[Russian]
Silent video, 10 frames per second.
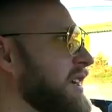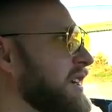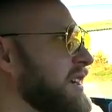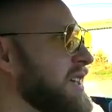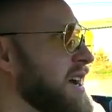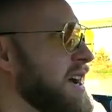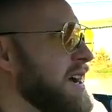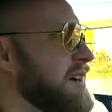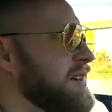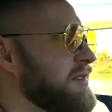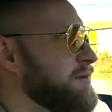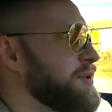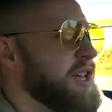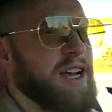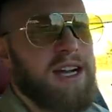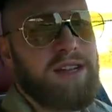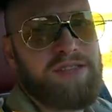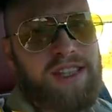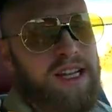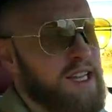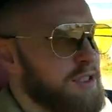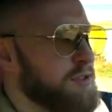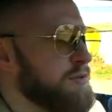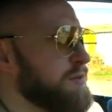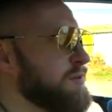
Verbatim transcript: э, я приехал в столицу